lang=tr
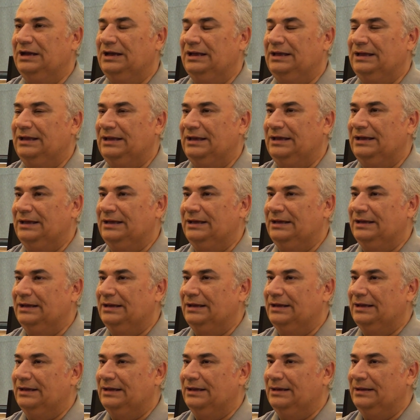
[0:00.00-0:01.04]

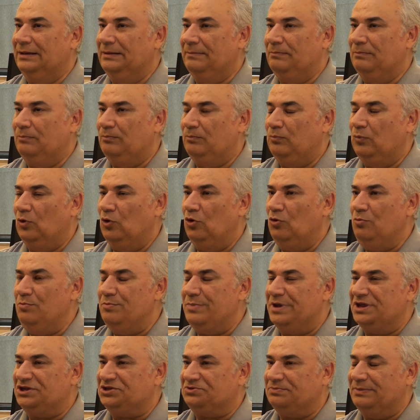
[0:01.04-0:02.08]
Ee,
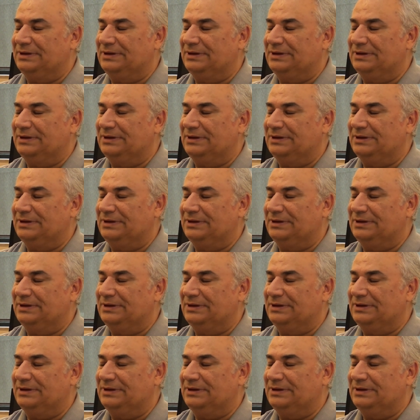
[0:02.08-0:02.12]
15